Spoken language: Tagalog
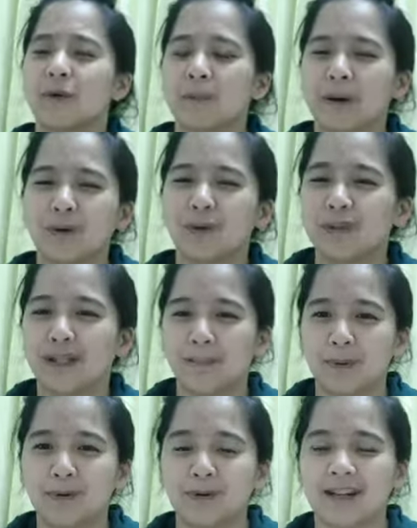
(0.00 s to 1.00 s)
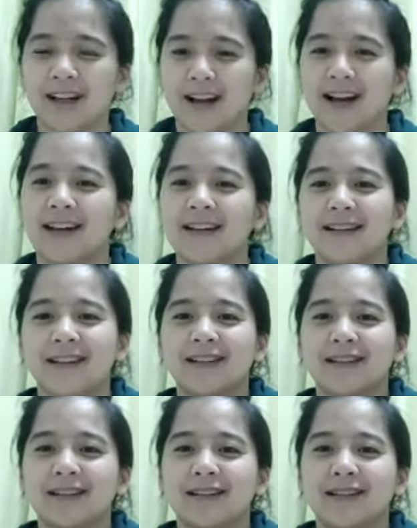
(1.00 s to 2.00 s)
mo, pagod na pagod ka.
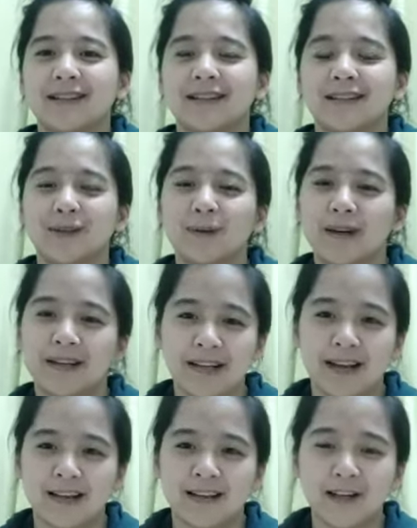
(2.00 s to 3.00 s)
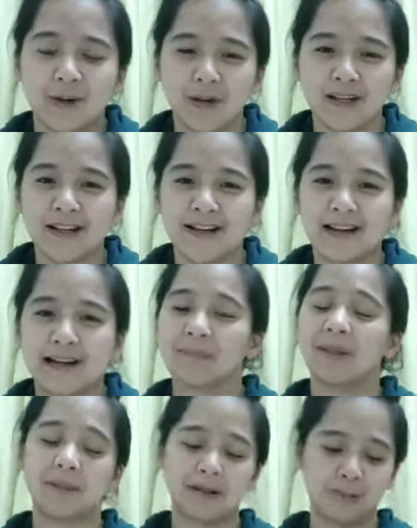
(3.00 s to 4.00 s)
So, ayan. Ano ang
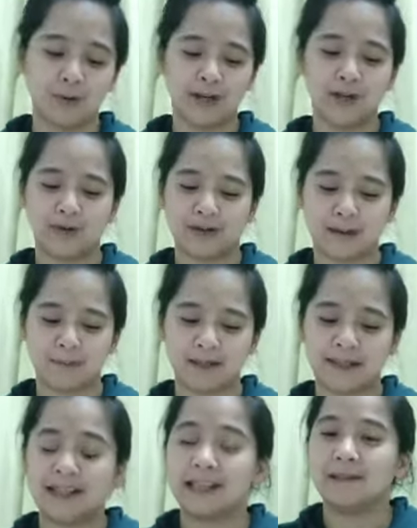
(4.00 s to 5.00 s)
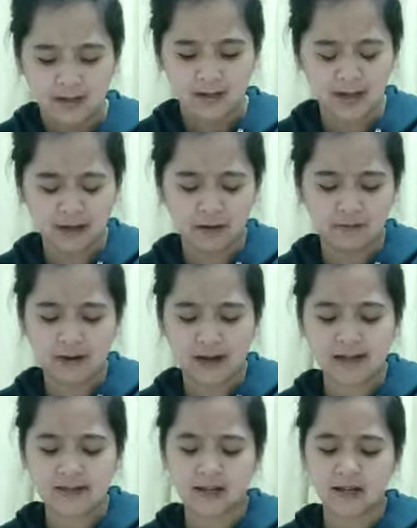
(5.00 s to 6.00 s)
nararamdaman mo ngayon, kapatid? None of
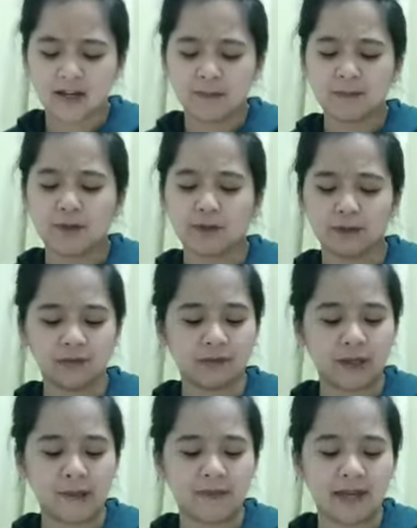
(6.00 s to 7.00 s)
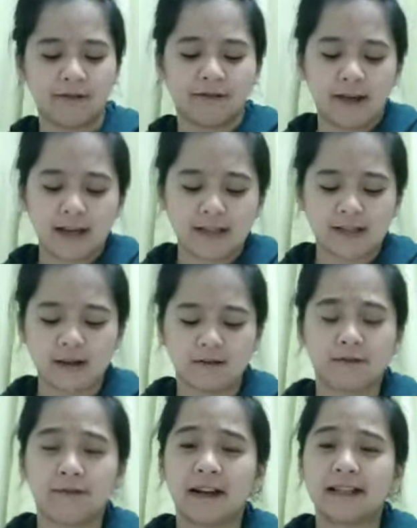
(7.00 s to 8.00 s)
us are immune from the effects of
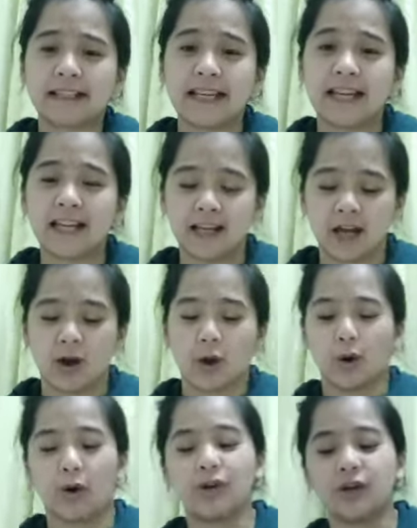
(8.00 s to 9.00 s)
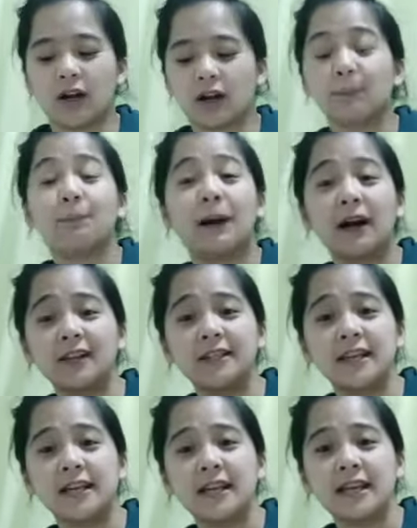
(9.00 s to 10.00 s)
fatigue on our
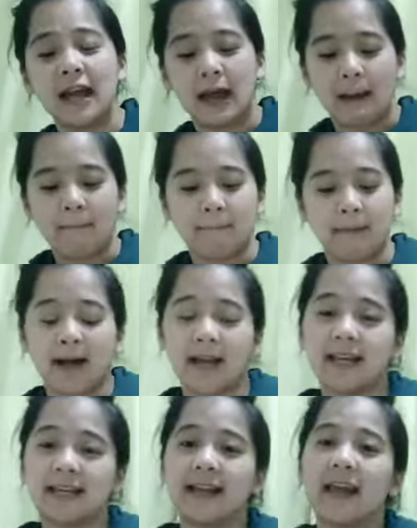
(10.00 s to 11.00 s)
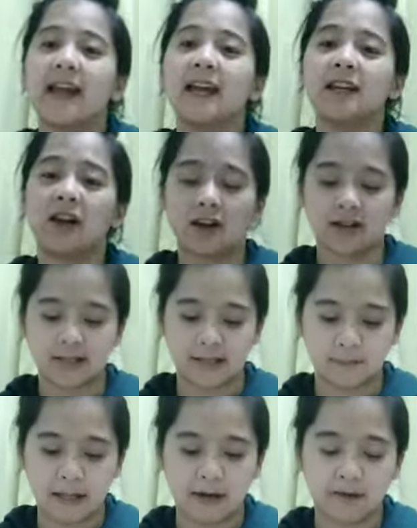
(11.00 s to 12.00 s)
body, mind, and our
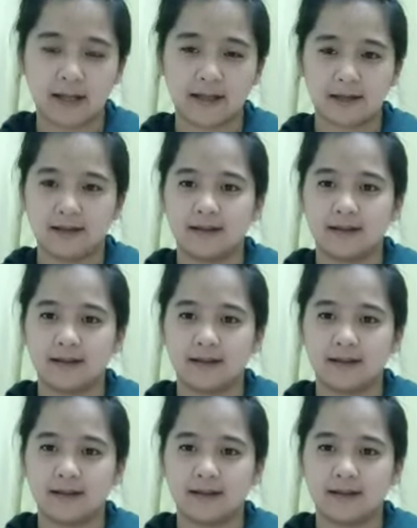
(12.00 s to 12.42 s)
spirit.